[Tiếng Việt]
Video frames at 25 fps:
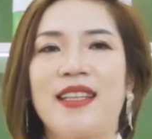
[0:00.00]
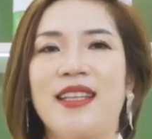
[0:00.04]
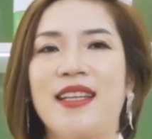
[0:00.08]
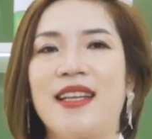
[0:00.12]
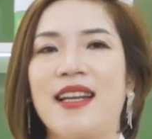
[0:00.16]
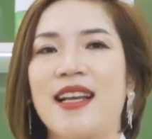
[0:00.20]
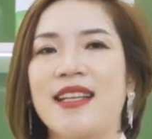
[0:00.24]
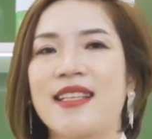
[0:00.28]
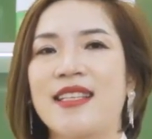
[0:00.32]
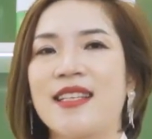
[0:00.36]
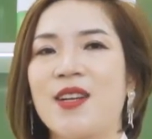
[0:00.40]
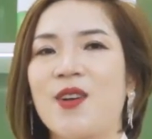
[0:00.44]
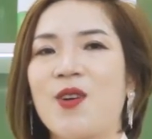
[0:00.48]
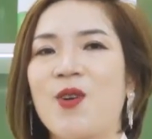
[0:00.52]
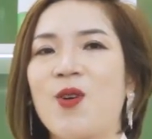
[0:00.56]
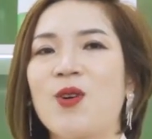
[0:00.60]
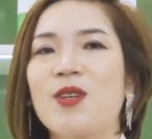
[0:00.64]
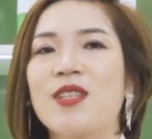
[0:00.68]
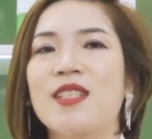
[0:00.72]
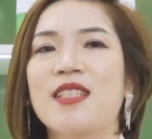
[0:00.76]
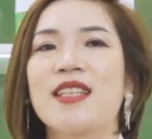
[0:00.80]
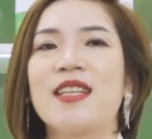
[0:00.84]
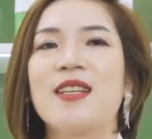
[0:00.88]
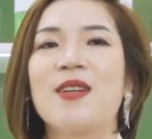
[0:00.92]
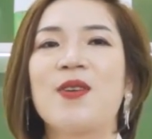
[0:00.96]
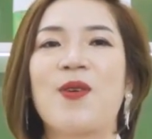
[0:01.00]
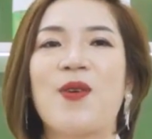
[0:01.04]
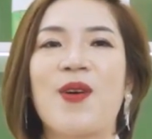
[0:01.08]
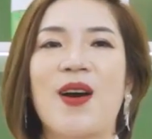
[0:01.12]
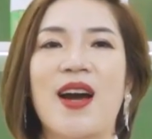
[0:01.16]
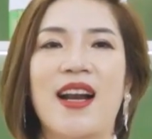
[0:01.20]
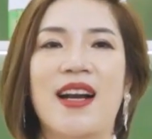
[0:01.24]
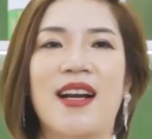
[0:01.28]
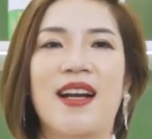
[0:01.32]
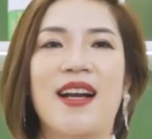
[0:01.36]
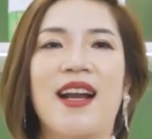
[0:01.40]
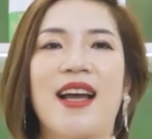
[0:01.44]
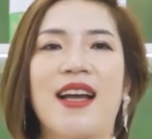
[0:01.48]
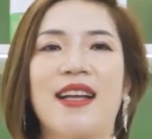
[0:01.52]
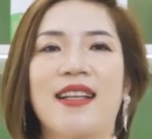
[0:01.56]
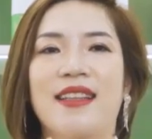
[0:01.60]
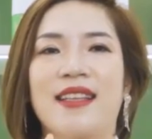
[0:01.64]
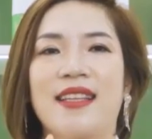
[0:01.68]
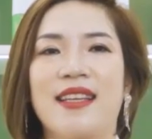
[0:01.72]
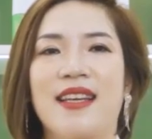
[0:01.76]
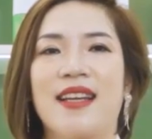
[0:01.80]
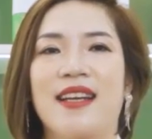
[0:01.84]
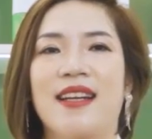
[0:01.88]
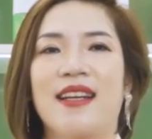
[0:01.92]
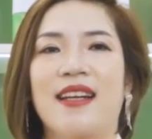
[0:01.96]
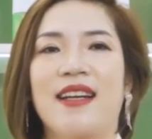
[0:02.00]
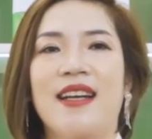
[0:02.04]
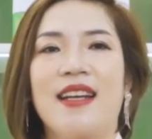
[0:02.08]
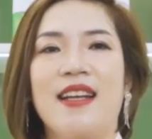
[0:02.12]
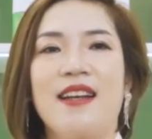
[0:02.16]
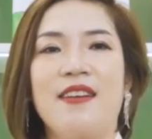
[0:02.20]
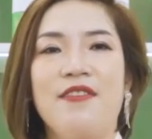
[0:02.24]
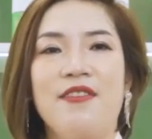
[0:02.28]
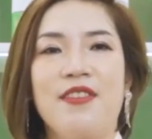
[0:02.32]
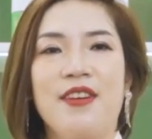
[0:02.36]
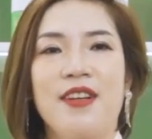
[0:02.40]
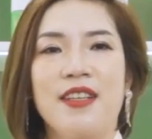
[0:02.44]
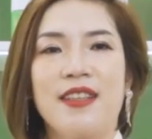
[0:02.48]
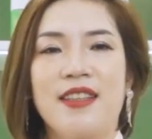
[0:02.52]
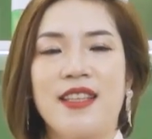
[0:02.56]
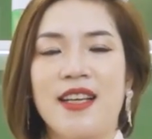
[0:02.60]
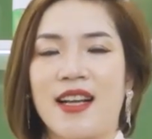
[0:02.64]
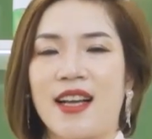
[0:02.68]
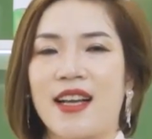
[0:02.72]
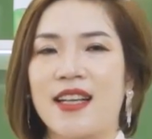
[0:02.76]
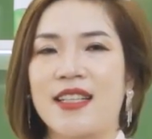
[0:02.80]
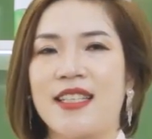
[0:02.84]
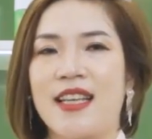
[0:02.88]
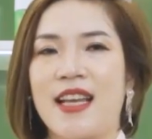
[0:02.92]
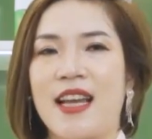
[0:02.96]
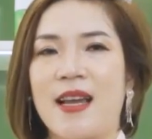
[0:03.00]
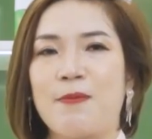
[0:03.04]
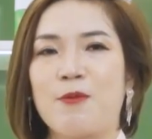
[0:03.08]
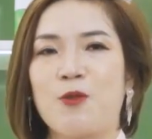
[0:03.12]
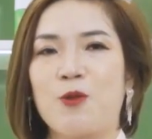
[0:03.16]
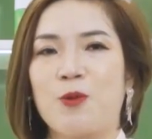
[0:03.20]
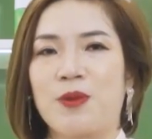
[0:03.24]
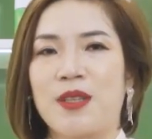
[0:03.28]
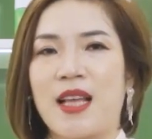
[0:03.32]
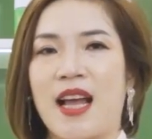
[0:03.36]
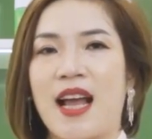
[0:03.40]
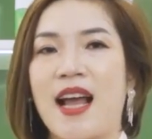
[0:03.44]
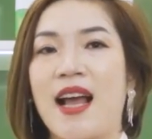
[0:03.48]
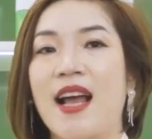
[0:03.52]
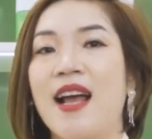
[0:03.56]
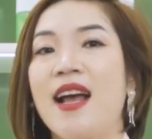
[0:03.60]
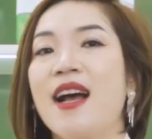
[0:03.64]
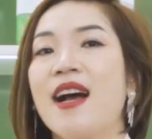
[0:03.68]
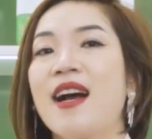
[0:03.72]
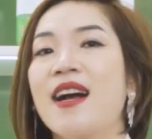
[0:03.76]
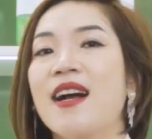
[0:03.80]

thì Lacoste xin hoàn lại tiền đến với tất cả chị em chúng ta